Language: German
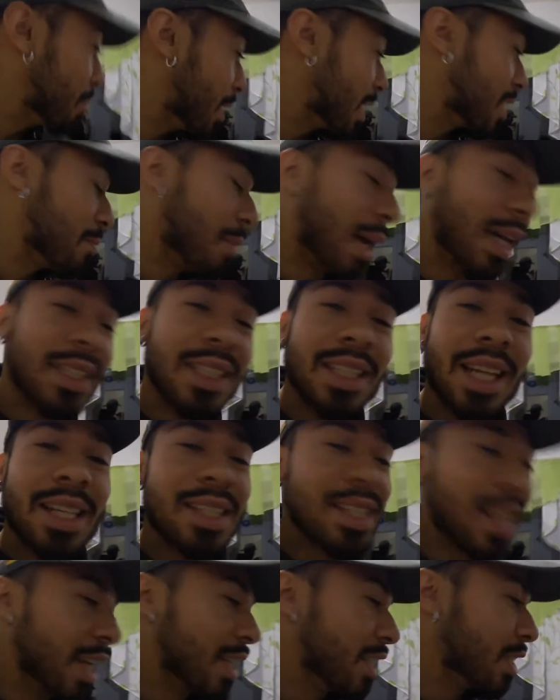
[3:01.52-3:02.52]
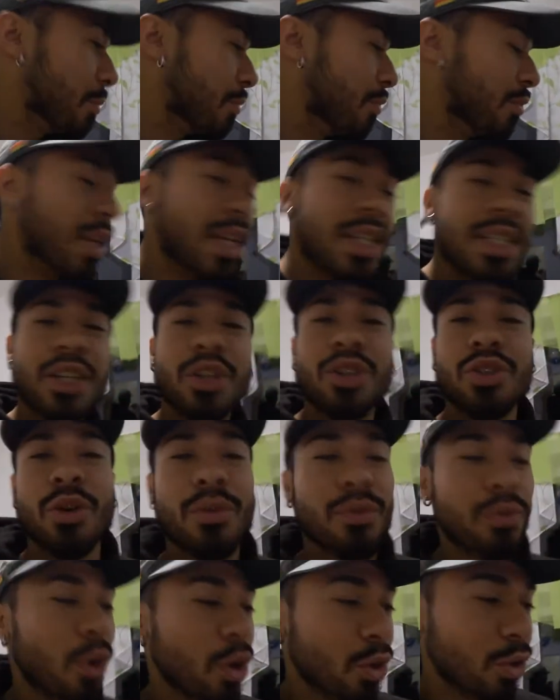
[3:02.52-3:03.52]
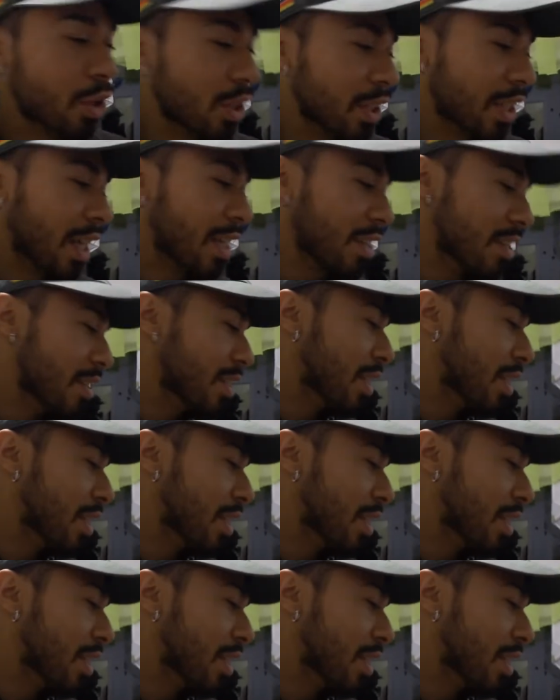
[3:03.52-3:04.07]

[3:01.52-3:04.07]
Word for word: Basmati-Reis kann ich empfehlen, ihr könnt auch Vollkornreis